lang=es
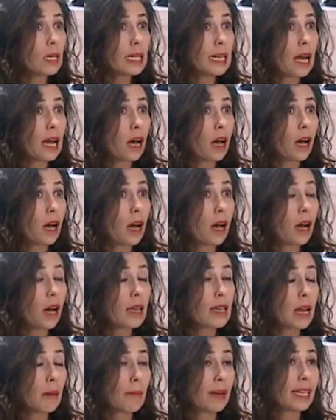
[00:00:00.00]
y
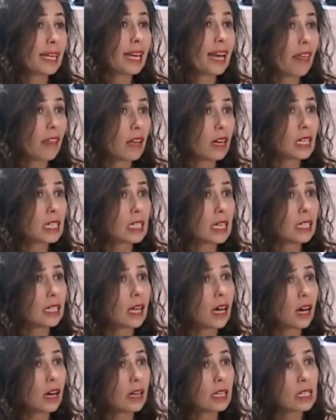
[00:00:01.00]
la, y la manera de
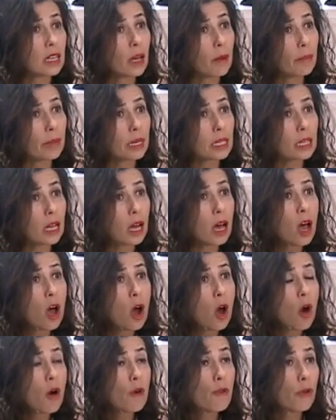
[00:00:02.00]
rescatar esa empresa
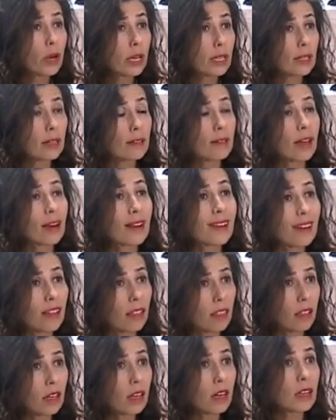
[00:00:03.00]
fue intentar
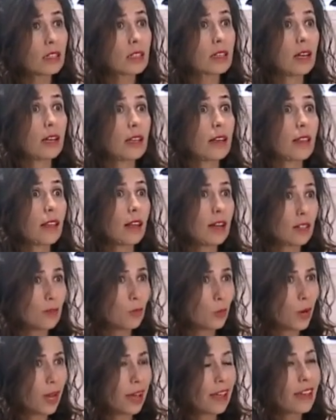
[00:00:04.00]
crecer, salir de las
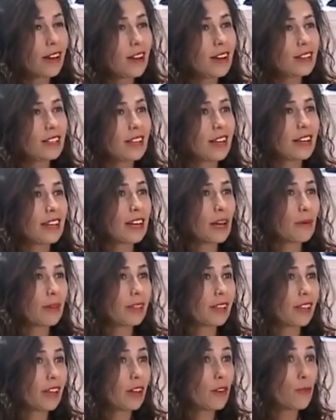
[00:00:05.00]
murallas, salir a
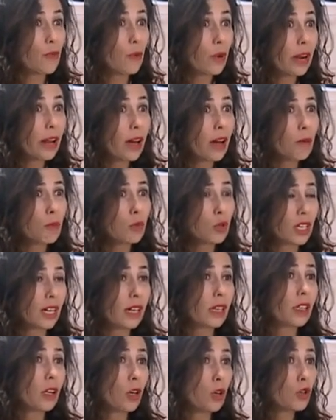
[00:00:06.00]
vender fuera,
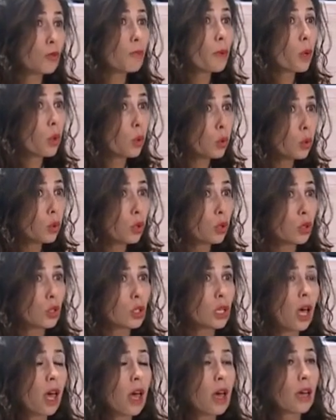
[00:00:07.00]
buscar entre los
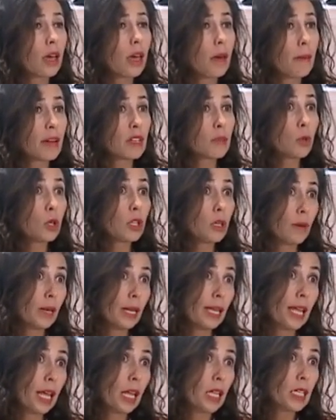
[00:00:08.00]
productos que más
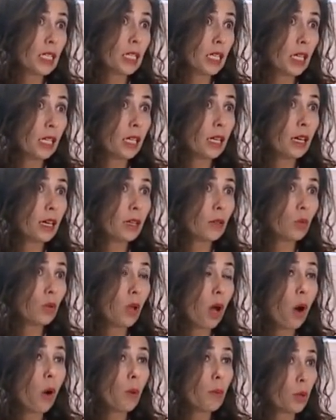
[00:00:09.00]
posibilidades tenían
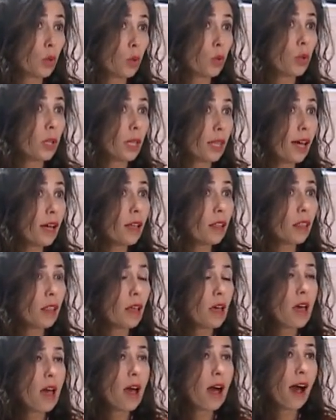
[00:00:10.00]
una oportunidad,
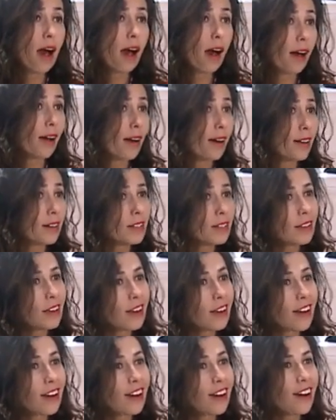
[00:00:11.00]

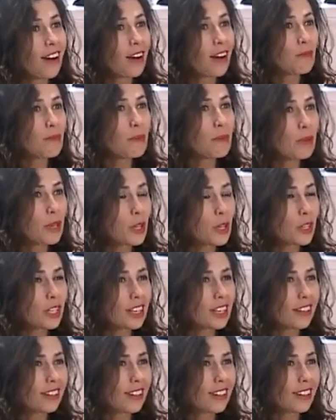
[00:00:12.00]
agarrarse al membrillo
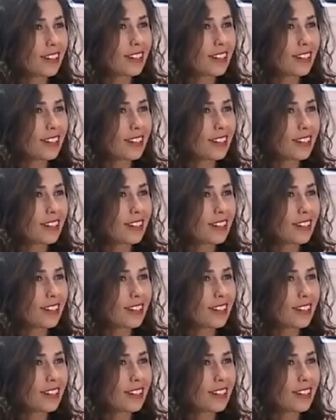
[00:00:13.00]
de Santa